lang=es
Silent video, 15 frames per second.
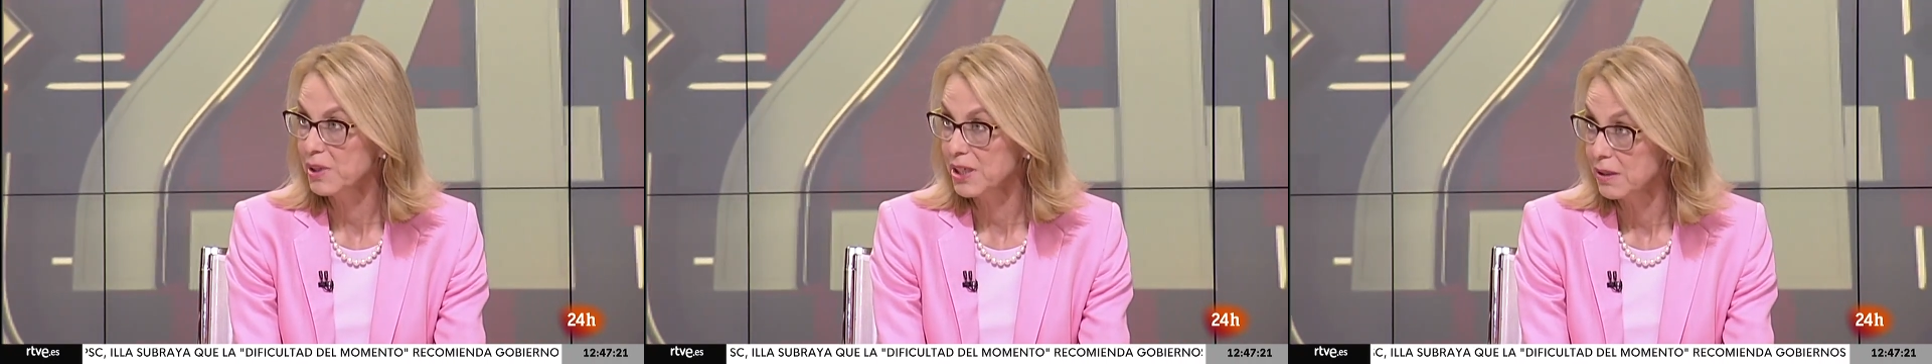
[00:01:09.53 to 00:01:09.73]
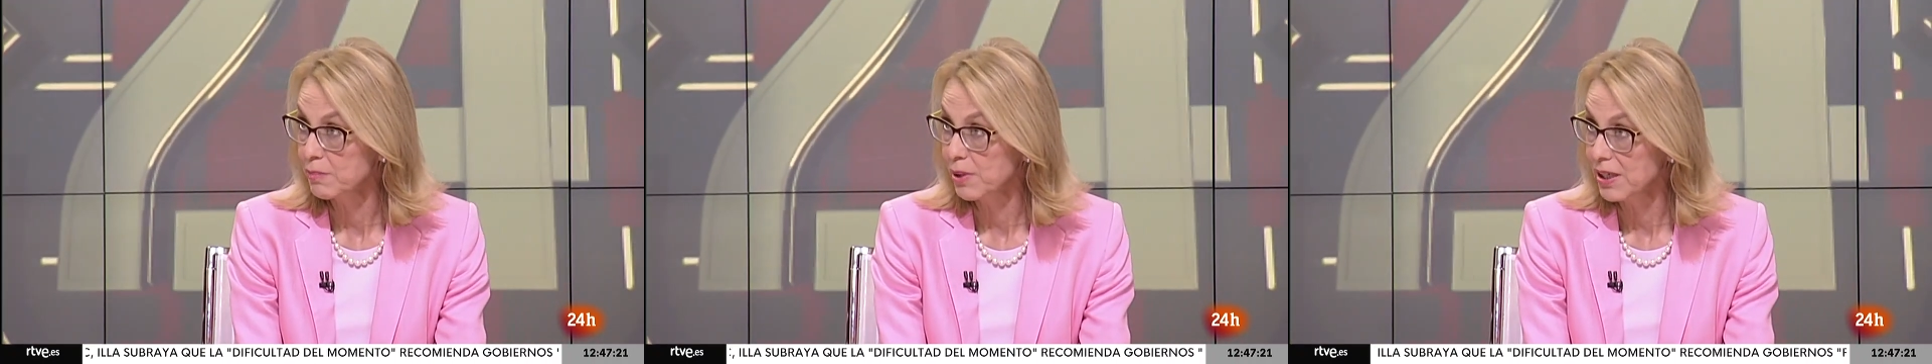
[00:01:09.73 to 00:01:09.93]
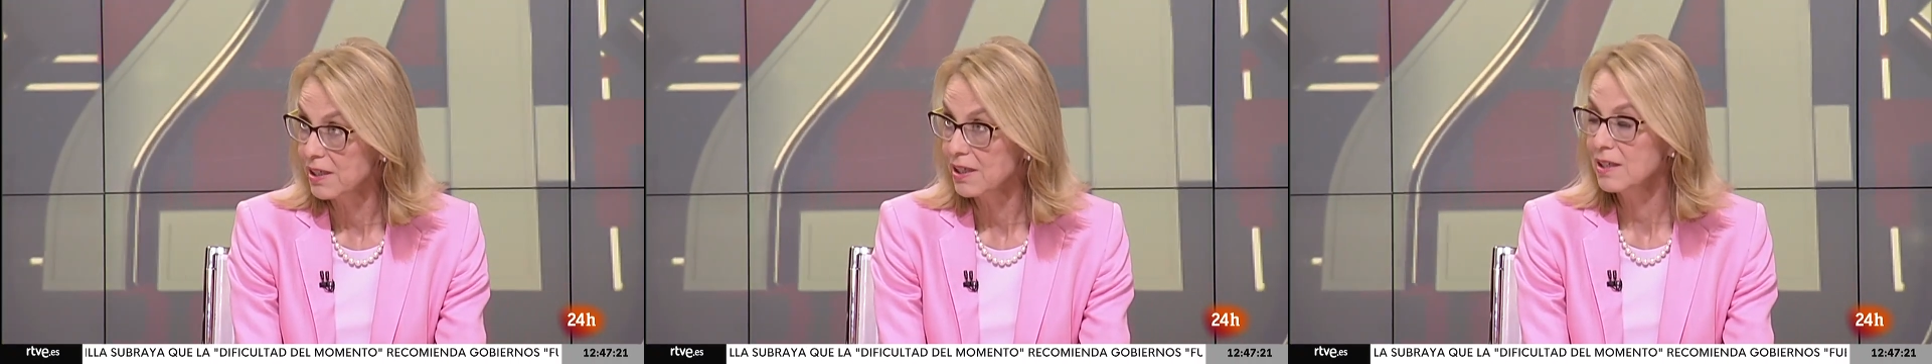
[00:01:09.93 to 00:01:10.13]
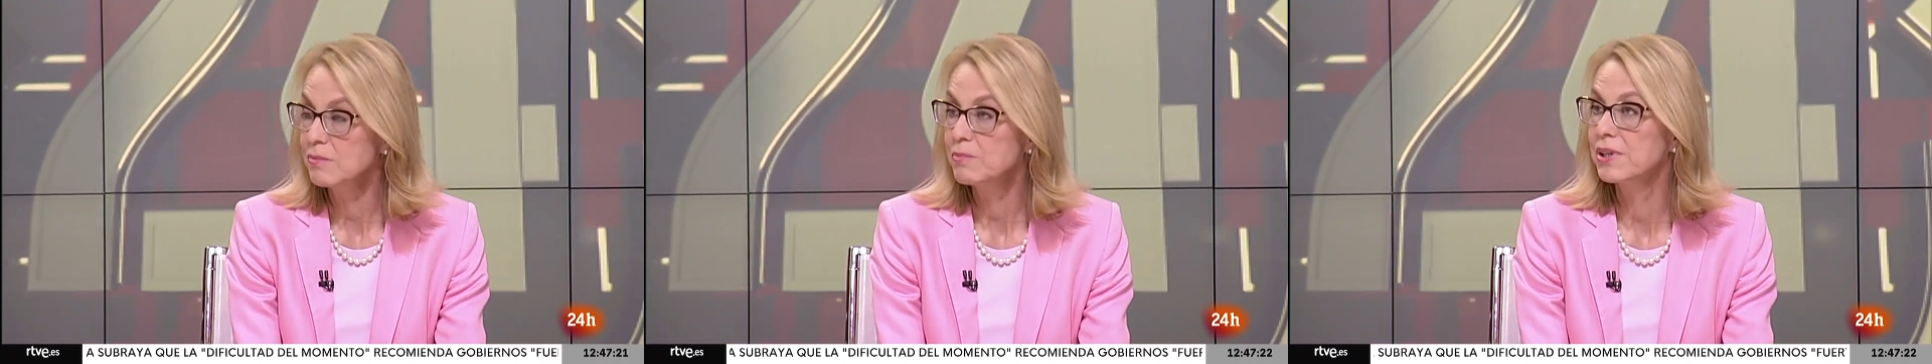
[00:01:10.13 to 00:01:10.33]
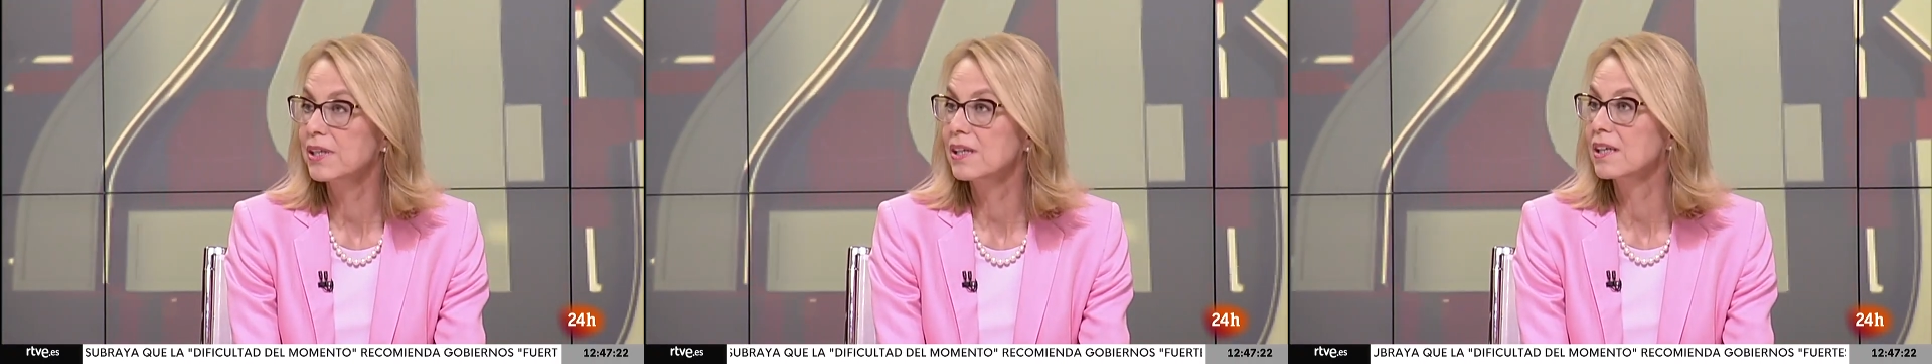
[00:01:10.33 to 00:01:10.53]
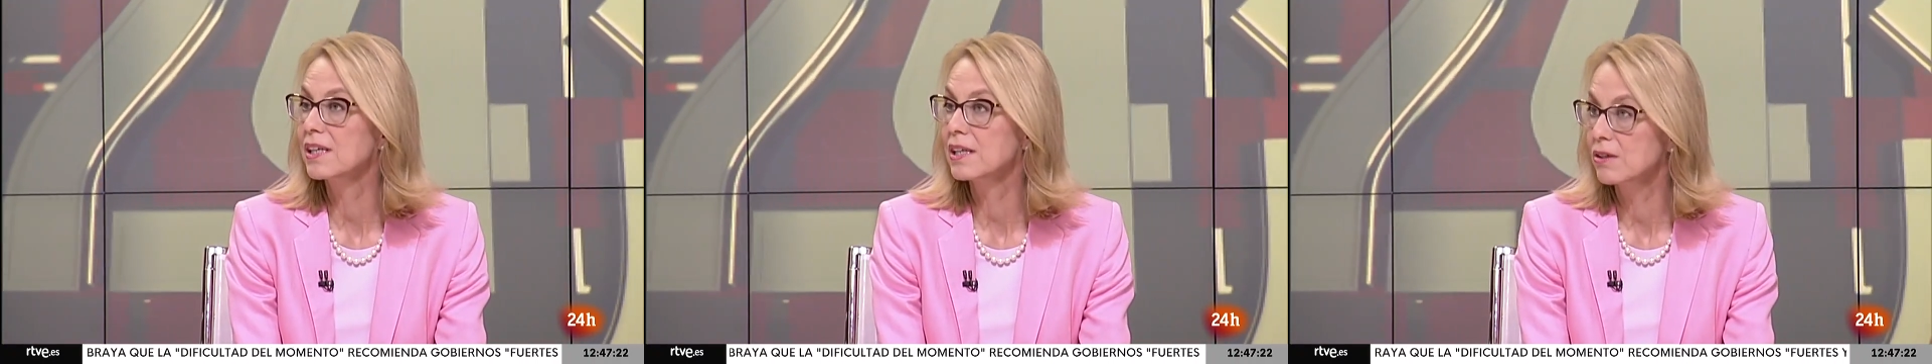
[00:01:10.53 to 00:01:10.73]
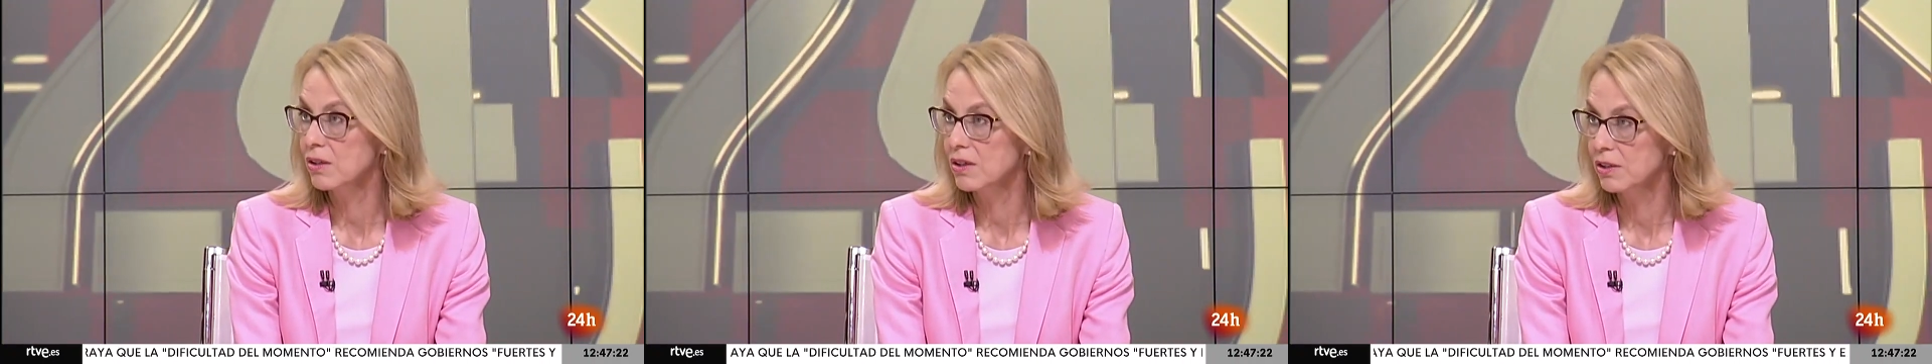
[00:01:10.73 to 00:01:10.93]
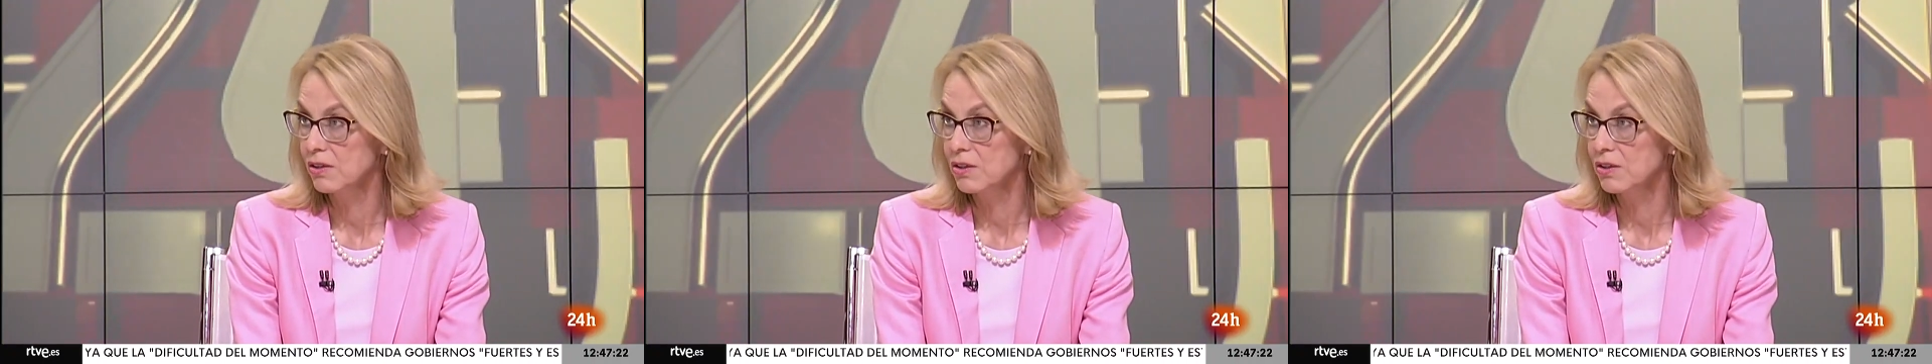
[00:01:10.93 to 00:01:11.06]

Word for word: para Praga para eh,